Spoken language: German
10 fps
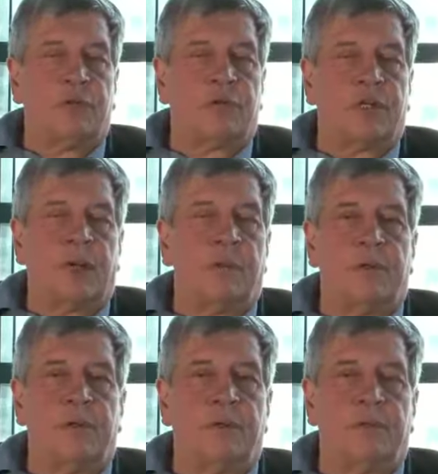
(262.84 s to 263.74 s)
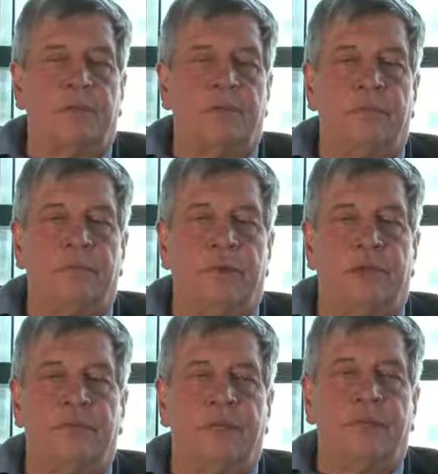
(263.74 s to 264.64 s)
Es kamen ähm,
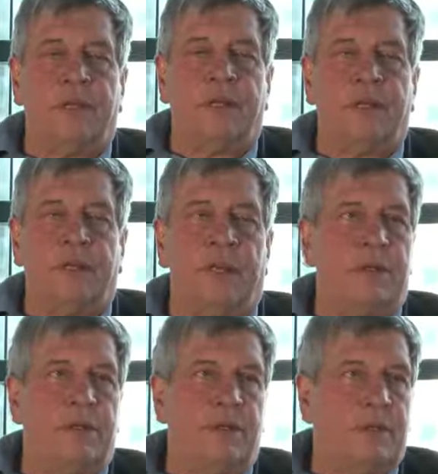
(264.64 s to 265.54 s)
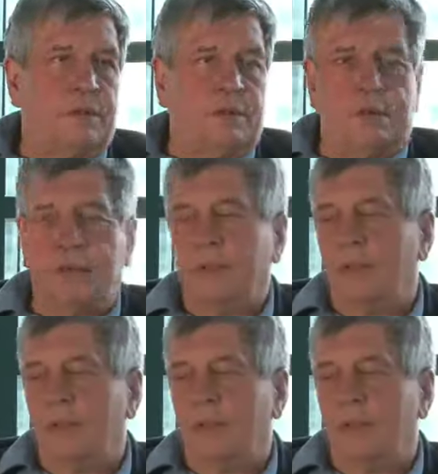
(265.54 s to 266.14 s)
offizielle Dementis,